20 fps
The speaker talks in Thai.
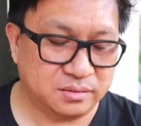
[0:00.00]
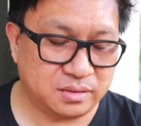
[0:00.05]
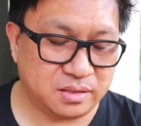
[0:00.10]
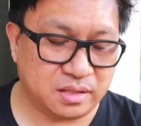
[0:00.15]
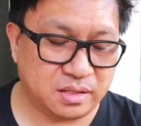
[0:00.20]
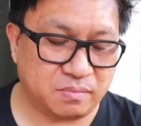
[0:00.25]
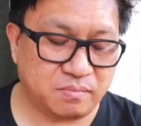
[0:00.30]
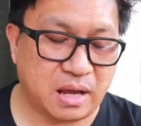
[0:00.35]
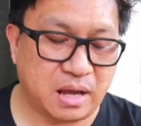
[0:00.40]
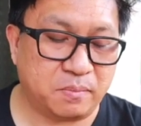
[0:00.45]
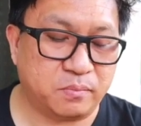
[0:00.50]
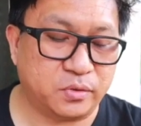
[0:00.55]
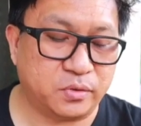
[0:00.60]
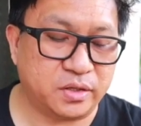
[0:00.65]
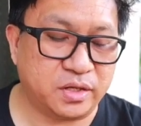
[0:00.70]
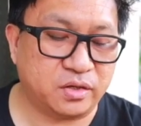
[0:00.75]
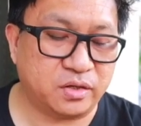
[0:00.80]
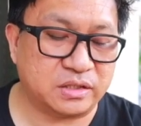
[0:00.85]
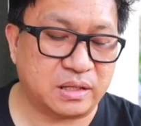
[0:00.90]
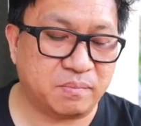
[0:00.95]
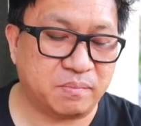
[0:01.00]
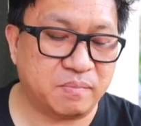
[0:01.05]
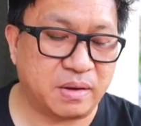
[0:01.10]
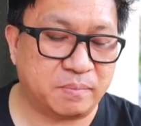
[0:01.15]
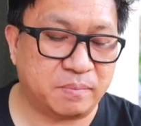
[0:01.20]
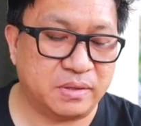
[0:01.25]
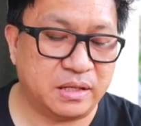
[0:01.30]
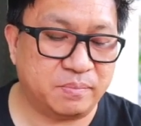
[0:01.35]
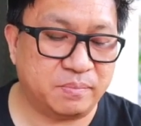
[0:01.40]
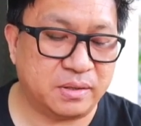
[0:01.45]
นะบางประเทศก็ทำแบ
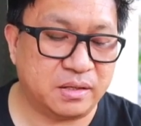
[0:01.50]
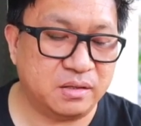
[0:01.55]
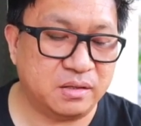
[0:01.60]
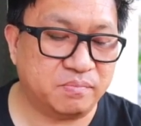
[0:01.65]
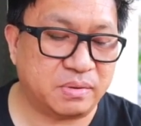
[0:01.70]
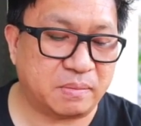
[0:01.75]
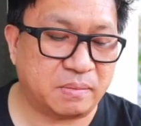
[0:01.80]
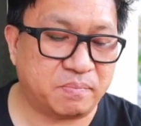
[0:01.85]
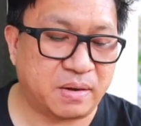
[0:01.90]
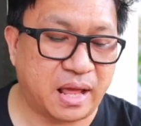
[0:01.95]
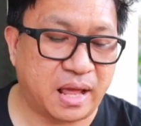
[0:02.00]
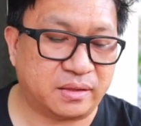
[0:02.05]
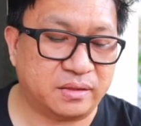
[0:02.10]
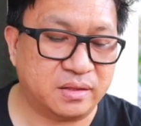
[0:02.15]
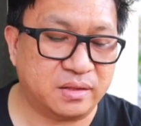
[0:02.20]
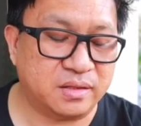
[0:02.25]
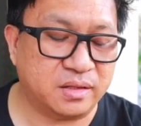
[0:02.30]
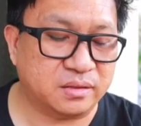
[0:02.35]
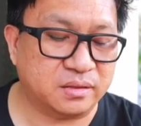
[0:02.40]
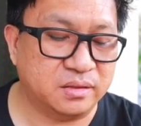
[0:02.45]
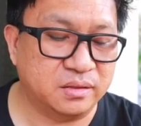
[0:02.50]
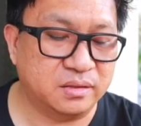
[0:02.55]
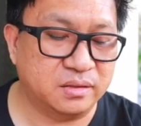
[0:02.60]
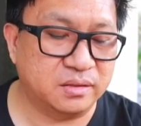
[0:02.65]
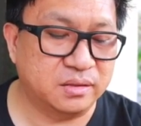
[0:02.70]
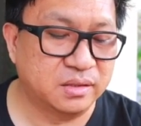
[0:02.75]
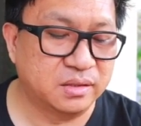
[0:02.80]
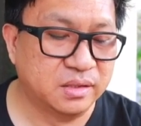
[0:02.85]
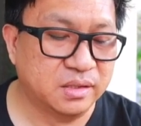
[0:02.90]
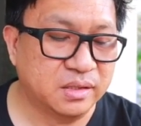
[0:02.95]
บนี้เป็นเรื่องแปลกๆที่เกิดขึ้น
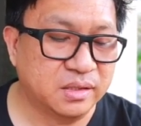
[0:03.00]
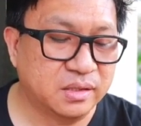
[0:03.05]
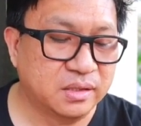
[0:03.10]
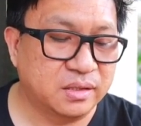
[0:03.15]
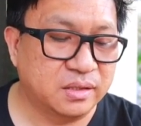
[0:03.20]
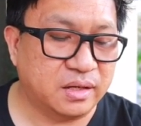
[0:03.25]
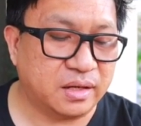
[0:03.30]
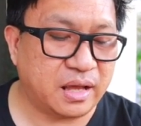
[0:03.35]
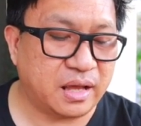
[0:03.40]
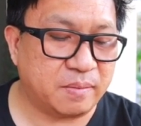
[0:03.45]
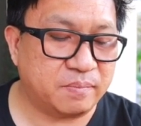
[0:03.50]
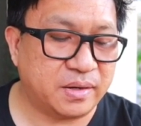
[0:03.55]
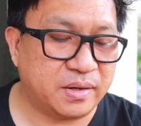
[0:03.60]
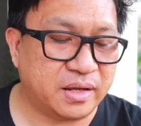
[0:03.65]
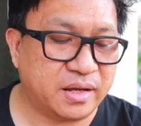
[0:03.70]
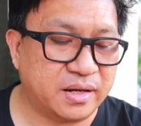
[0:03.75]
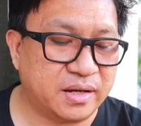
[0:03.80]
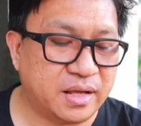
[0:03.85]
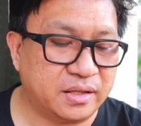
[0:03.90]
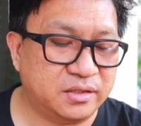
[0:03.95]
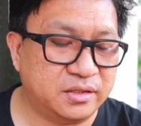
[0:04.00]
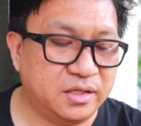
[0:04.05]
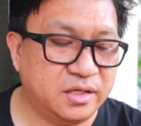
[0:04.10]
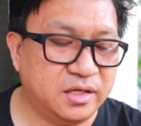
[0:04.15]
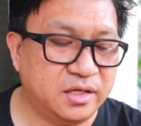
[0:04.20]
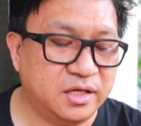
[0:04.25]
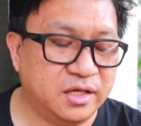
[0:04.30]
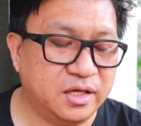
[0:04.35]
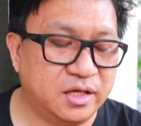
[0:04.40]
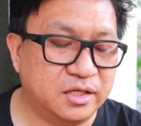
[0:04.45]
นะครับในขณะที่
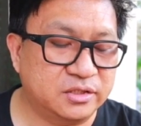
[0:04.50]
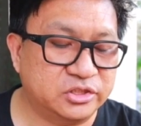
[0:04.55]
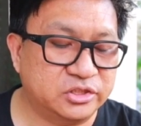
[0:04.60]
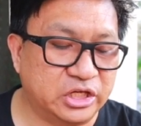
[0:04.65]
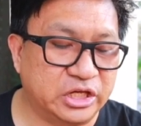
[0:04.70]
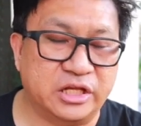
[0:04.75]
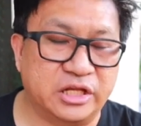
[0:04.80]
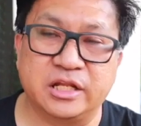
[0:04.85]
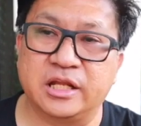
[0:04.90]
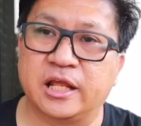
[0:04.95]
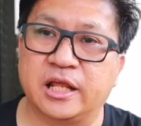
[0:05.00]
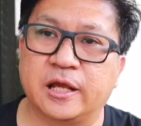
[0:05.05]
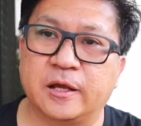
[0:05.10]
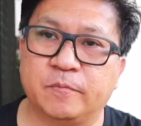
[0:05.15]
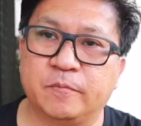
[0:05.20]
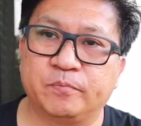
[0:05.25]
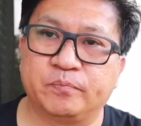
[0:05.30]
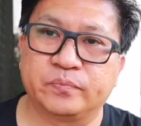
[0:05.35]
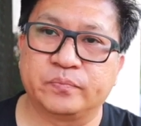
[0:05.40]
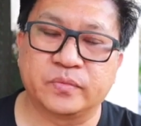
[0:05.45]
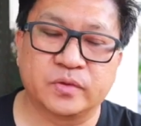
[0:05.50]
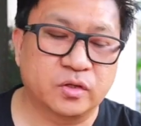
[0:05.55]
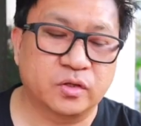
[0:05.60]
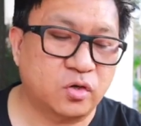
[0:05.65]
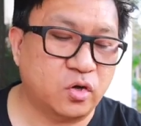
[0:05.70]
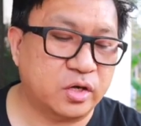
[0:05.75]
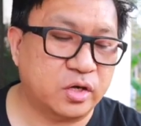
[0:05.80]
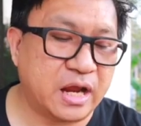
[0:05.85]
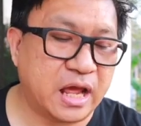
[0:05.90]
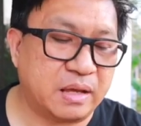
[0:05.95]
จีนเนี่ย
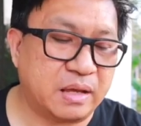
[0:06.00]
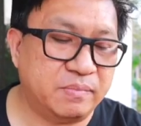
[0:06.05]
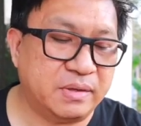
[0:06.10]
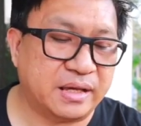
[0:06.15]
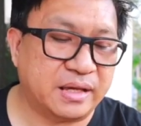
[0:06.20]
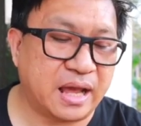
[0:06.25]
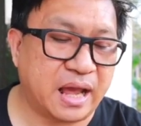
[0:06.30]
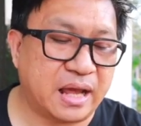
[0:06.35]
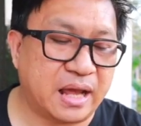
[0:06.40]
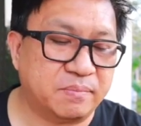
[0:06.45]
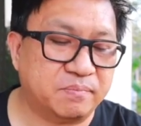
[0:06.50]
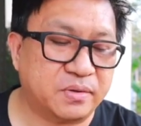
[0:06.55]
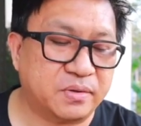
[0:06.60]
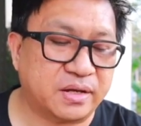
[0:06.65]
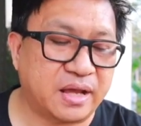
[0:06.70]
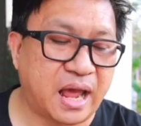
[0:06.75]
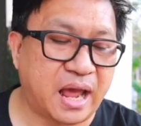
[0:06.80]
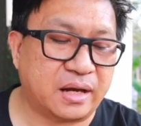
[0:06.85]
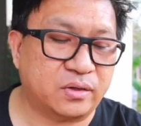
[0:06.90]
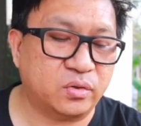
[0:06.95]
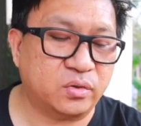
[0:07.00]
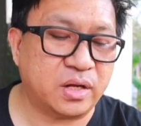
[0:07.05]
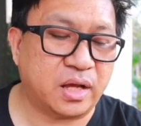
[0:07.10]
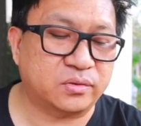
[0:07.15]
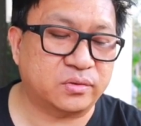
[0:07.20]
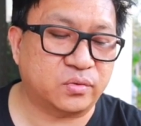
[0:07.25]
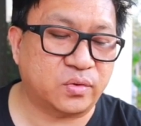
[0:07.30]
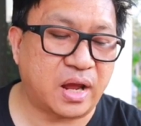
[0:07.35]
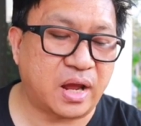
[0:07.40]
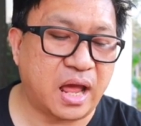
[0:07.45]
ก็ได้มีการประกาศลด
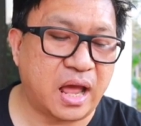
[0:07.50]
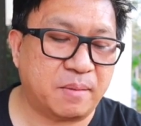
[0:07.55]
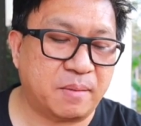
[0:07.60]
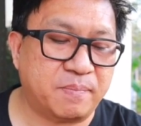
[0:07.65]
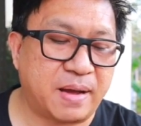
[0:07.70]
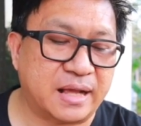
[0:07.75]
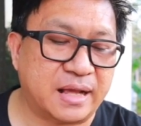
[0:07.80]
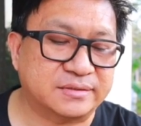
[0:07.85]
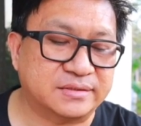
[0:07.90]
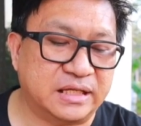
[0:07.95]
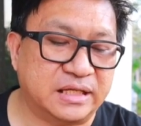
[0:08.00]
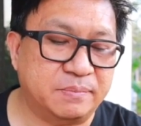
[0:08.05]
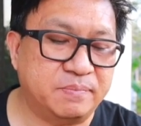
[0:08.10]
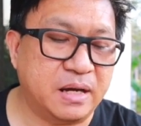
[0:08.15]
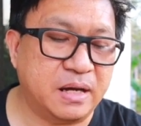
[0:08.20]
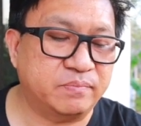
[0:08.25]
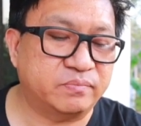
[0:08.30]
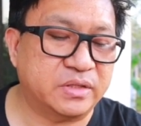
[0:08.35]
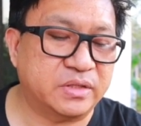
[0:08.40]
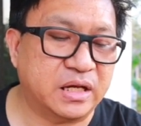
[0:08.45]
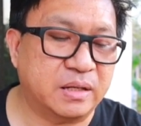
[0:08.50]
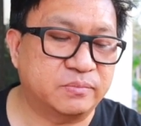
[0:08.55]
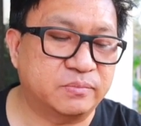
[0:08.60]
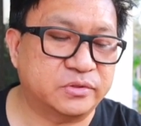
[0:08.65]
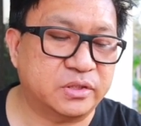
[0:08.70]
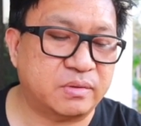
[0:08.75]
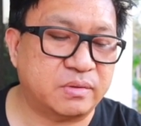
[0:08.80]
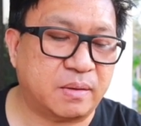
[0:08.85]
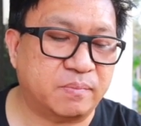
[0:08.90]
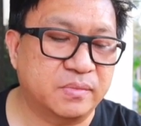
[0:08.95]
อัตราภาษีเพิ่มเติม
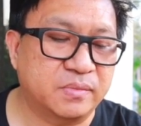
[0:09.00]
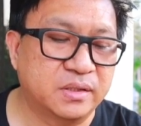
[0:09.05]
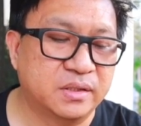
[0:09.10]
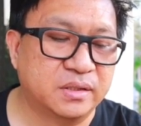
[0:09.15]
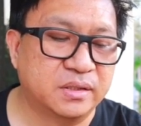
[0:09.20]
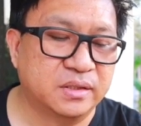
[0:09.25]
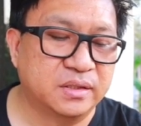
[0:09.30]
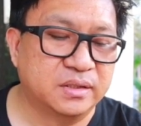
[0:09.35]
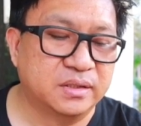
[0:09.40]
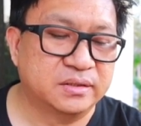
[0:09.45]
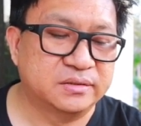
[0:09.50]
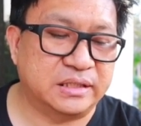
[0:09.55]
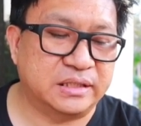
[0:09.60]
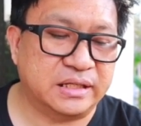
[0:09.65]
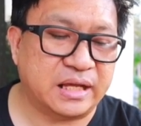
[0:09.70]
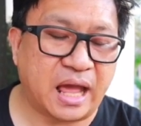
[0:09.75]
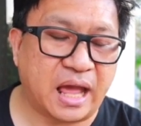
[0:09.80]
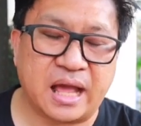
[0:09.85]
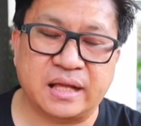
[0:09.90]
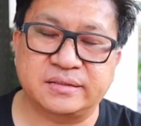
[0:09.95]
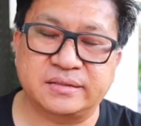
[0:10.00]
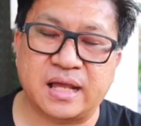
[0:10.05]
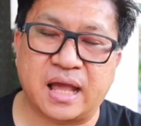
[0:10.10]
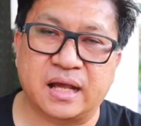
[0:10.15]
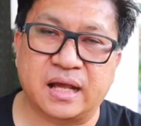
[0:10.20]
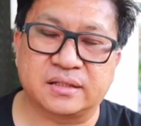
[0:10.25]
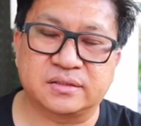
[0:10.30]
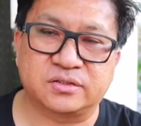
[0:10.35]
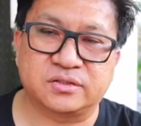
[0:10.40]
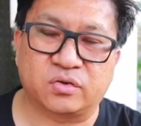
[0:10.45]
สำหรับสินค้าจา
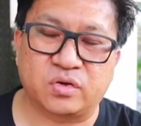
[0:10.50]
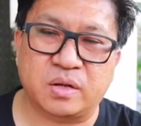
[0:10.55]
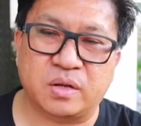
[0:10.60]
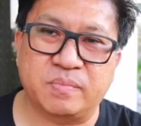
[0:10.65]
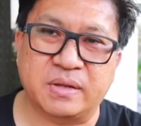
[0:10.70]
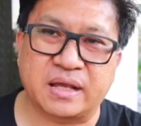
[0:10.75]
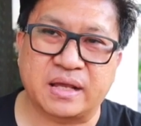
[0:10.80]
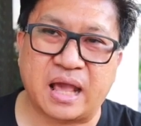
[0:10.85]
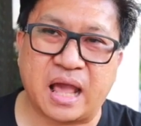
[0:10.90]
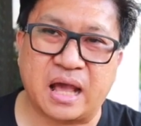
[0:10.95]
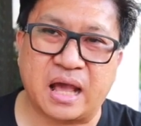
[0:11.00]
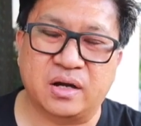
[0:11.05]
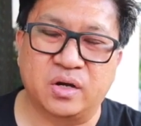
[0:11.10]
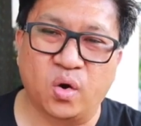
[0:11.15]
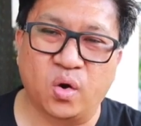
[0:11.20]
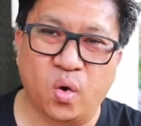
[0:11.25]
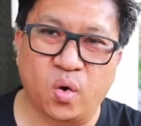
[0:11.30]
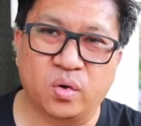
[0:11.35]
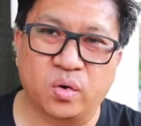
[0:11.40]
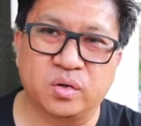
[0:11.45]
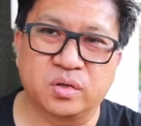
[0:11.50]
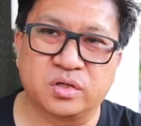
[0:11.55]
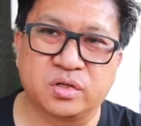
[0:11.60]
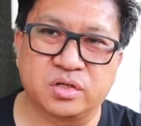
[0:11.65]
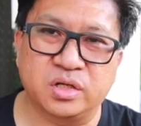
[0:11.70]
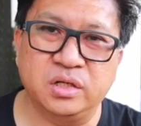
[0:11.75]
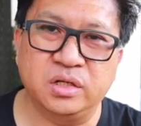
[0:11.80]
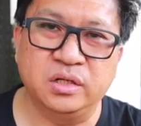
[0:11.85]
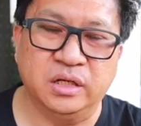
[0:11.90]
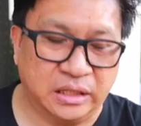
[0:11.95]
กสหรัฐอเมริกาลง
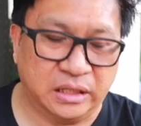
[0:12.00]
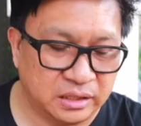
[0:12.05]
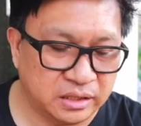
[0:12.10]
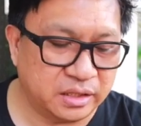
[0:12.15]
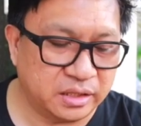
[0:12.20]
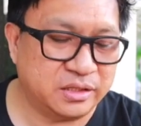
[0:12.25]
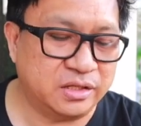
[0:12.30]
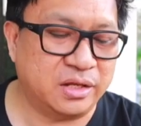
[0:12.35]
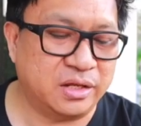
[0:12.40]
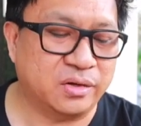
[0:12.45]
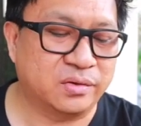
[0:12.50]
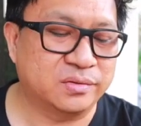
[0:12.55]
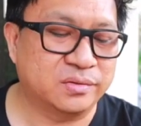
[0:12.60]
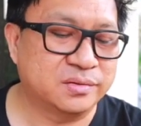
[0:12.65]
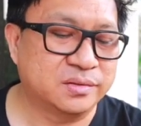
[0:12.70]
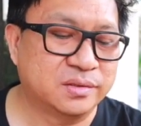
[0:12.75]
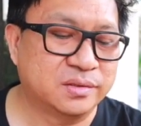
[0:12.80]
ครึ่งหนึ่งเลยทีเดียว